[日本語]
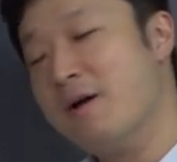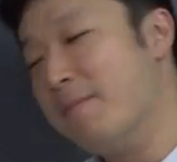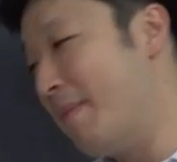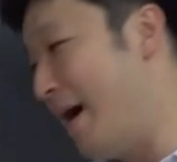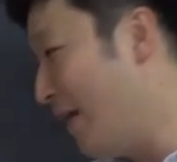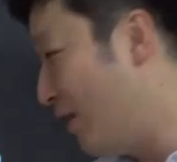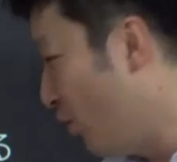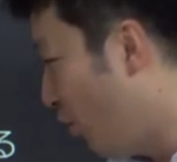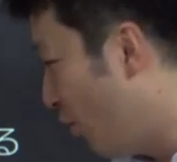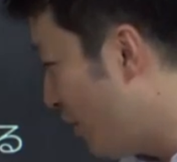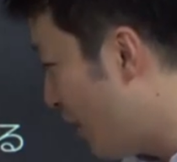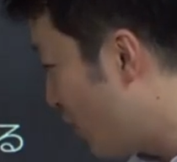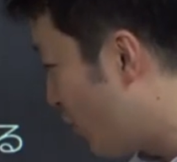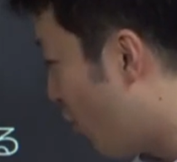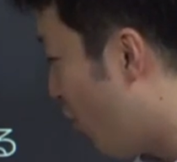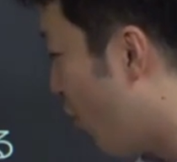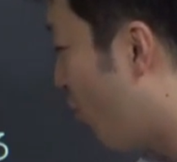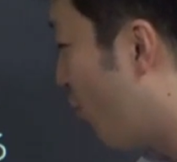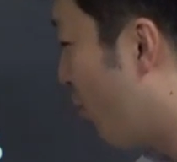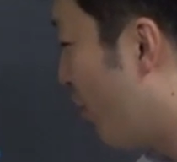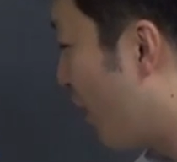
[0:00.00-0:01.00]
まあどうで
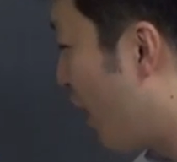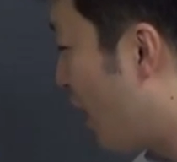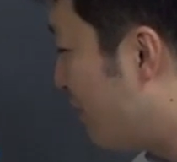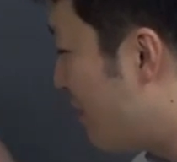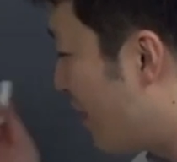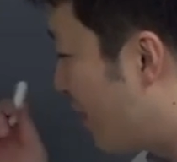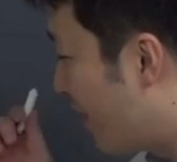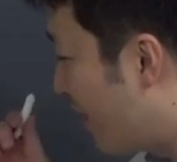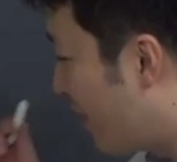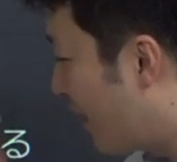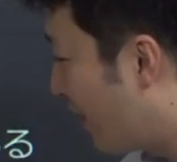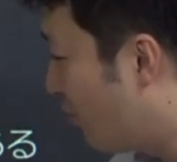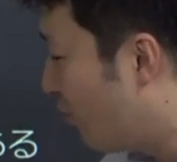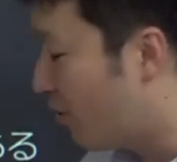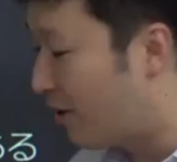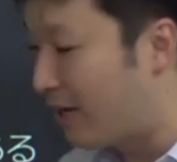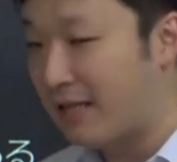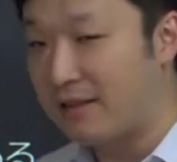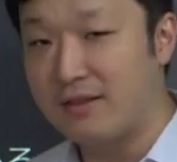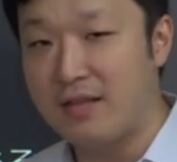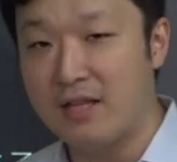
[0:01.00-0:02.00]
しょう、これがうまくいくかど
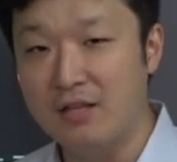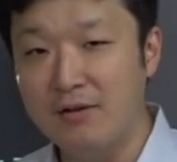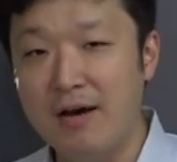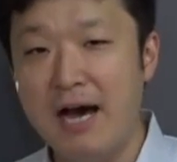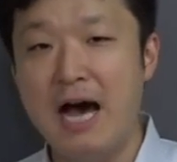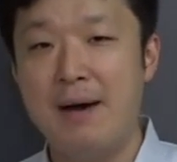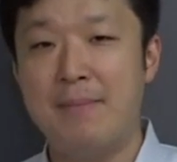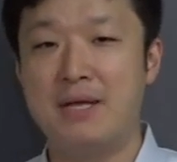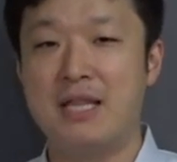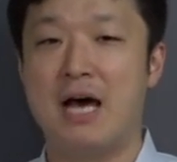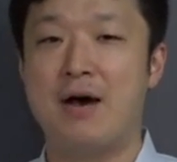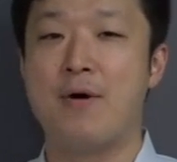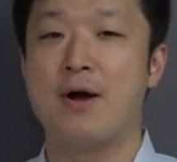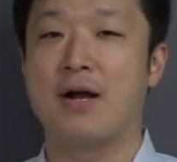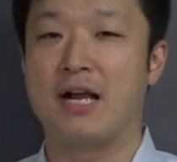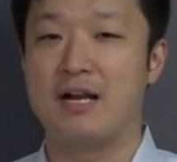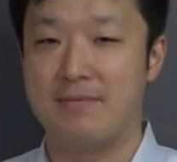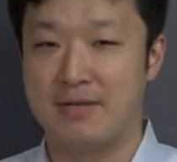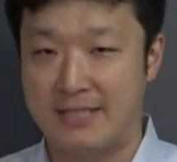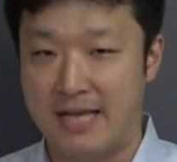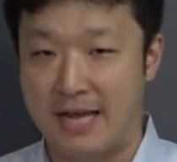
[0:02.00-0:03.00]
うかっていうのはまだ分
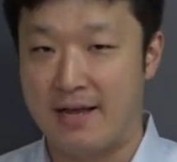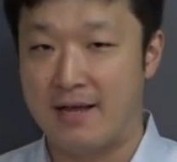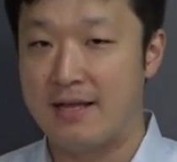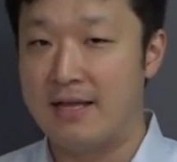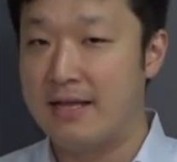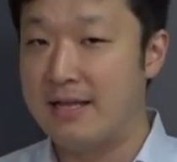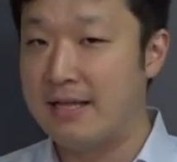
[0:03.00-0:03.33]
かりません。